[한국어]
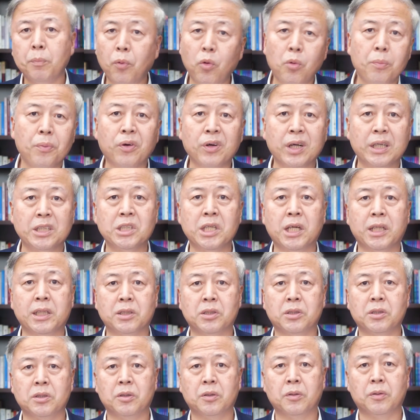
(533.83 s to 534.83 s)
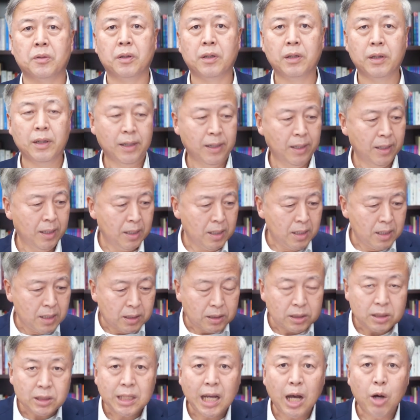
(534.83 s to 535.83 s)
보복하지 않았어요.
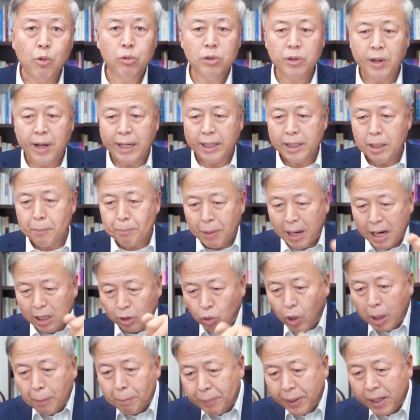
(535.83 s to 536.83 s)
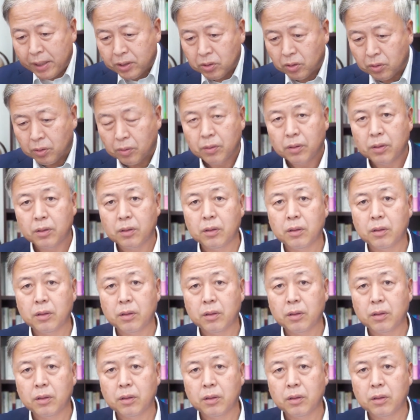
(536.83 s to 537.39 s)
사울 왕이 바로 앞에서